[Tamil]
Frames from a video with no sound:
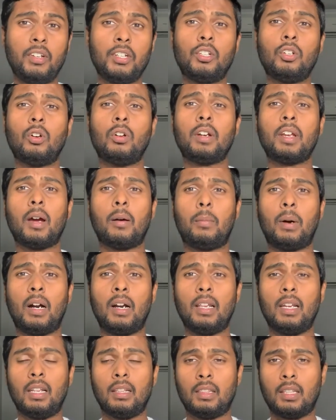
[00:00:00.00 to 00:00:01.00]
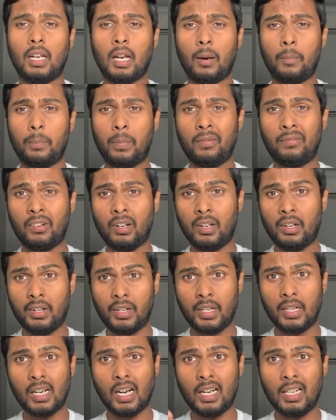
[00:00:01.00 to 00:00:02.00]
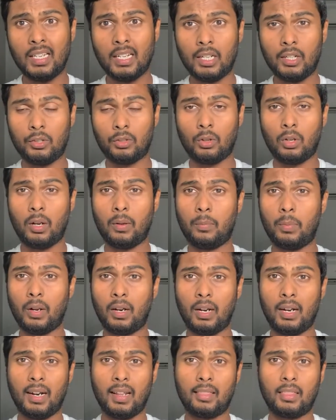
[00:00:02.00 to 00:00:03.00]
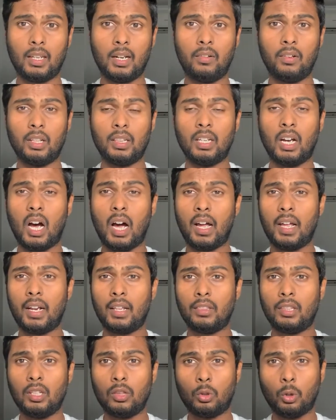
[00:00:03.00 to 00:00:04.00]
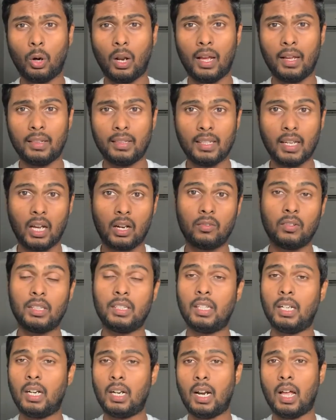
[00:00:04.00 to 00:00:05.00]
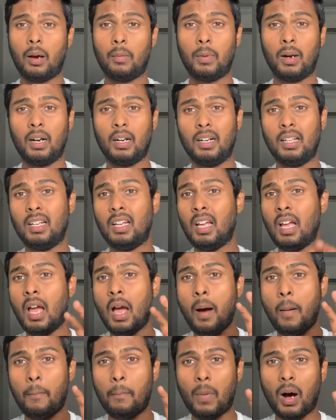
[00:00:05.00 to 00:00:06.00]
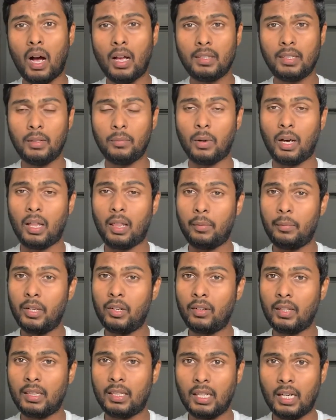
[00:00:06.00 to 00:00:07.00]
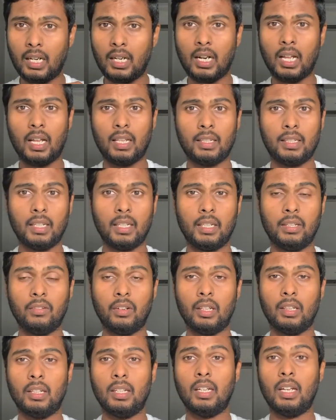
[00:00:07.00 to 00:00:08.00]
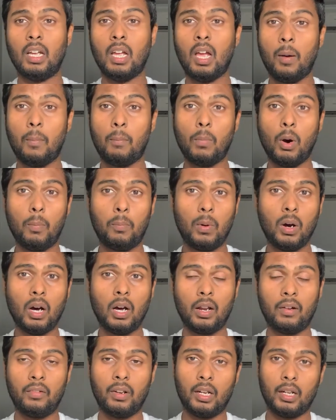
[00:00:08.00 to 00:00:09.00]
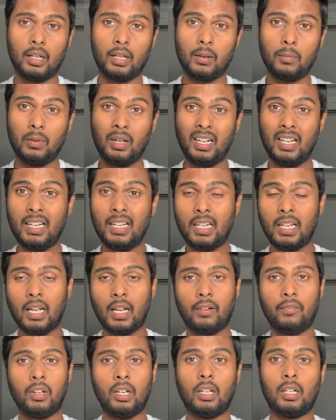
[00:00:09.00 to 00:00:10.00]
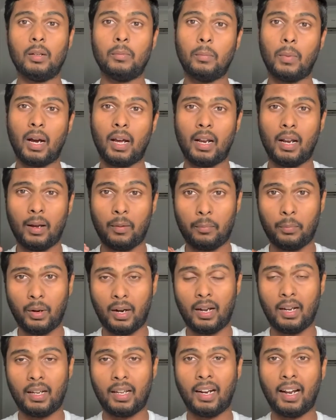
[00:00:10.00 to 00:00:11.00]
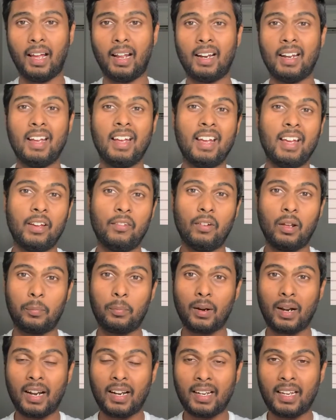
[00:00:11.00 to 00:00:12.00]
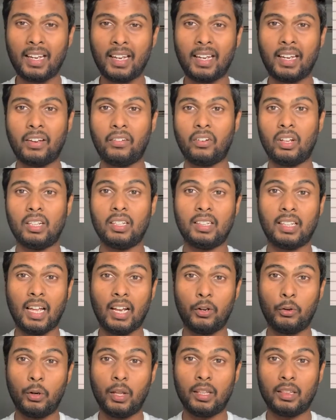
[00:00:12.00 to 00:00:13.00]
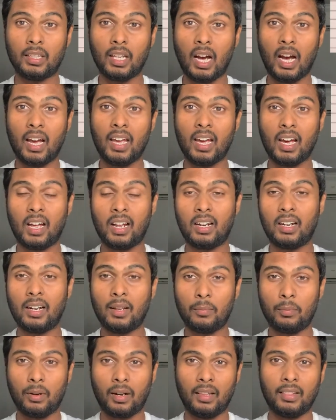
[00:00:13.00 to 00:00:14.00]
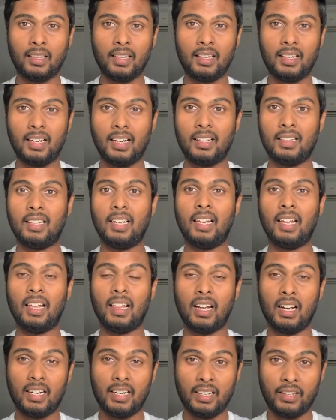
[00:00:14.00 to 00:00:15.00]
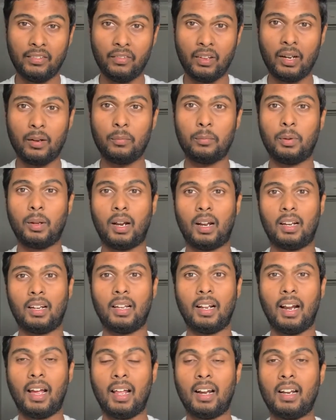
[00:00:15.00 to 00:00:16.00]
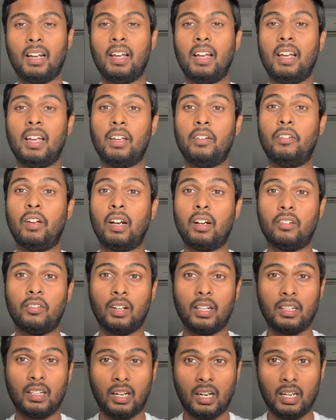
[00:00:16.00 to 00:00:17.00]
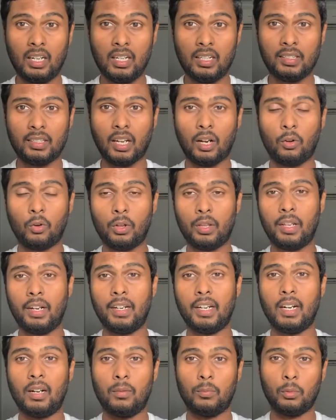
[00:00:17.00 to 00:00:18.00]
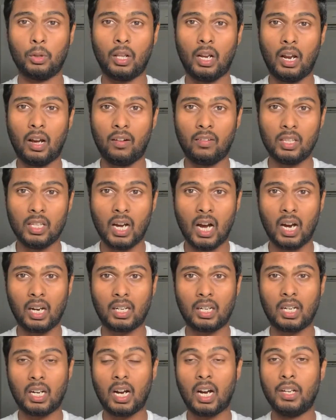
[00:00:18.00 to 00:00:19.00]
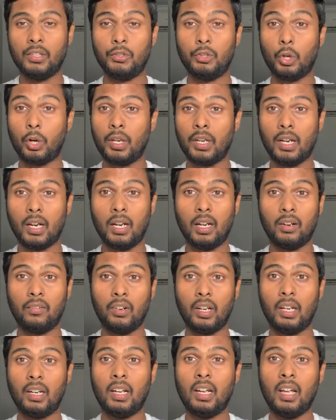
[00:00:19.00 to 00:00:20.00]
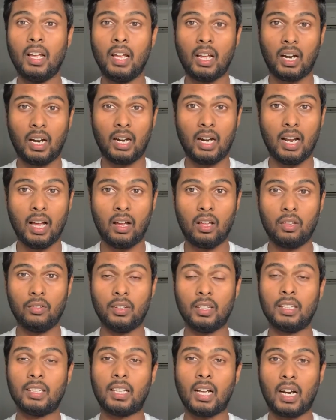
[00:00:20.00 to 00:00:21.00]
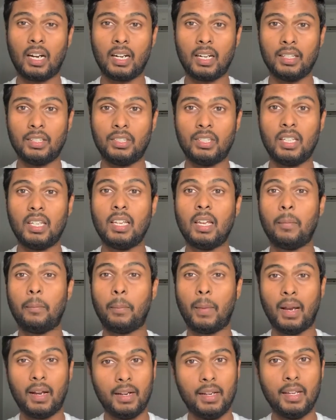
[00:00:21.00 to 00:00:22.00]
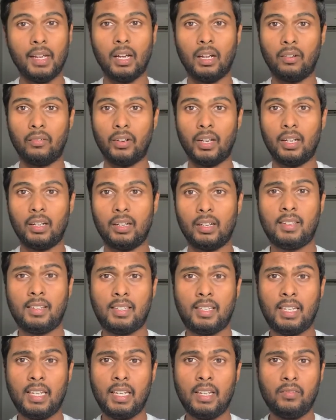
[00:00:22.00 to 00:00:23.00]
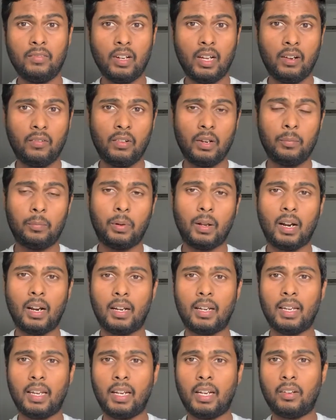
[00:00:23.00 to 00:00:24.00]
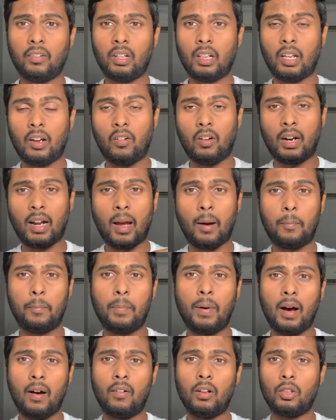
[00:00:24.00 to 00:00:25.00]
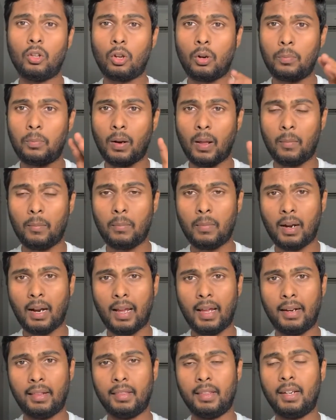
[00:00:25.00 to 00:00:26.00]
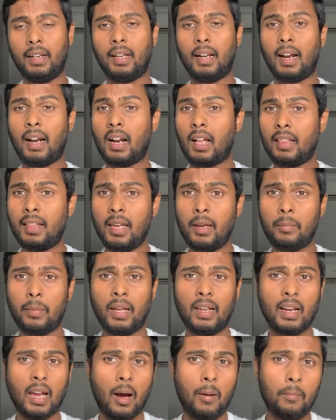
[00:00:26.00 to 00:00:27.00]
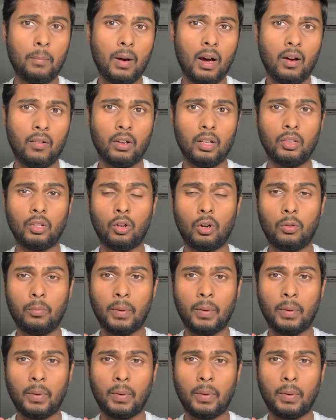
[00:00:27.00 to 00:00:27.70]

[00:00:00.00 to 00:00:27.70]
விக்டோரியா மாநிலத்தில் அப்ப கலி என்று சொல்லப்படுற இடத்துல வந்து ஆயிரத்தி தொள்ளாயிரத்தி அறுபத்தி ரெண்டாம் ஆண்டு மாசி மாதம் இருபத்தி ரெண்டாம் தேதி வந்து பப் ஏர்வினுக்கும் லின் ஏர்வினுக்கும் மகனாக பிறக்கிறார் இவர் பிறக்கைக்கே வந்து தன்னுடைய தாயார் என்ற பிறந்த தினத்திலேயே தான் இவரும் பிறக்கிறார் இவருக்கு வந்து ரெண்டு சகோதரிகள் முதலாவது அக்கா ஜொய் ஏர்வின் ரெண்டாவது வந்து தங்கச்சி மெண்டி ஏர்வின் ஸ்டீவர்வின் இர்வின் பிறக்கேக வந்து அவங்களுடைய அப்பா வந்து ஒரு பிளம்பராக இருந்திருக்கிறார் அதே மாதிரி அம்மா வந்து ஒரு